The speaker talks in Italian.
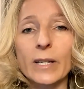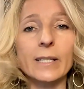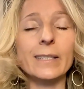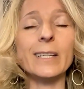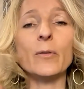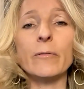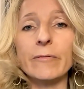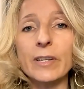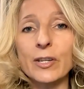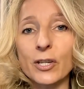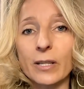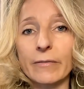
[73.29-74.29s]
se ti
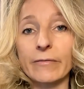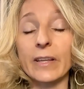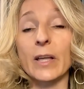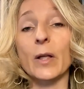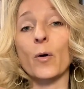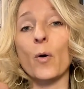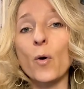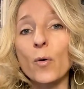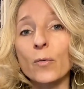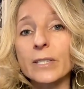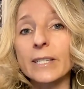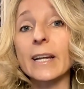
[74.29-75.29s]
convince davvero
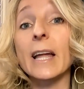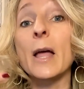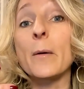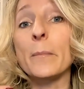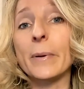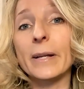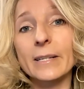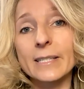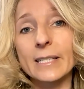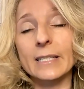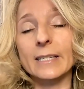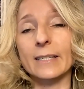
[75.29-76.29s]
o se
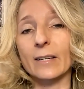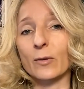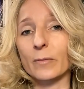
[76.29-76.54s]
persiste,